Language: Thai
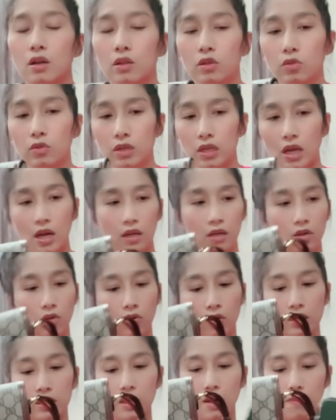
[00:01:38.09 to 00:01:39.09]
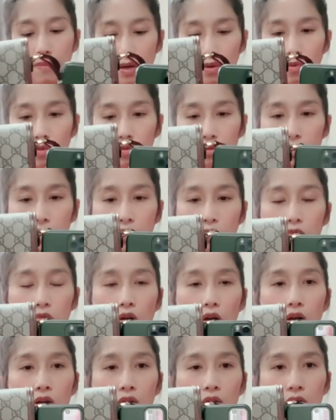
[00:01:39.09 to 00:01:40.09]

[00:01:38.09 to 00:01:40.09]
ตัวนี้โทรศัพท์มัน 6 นิ้วเนาะ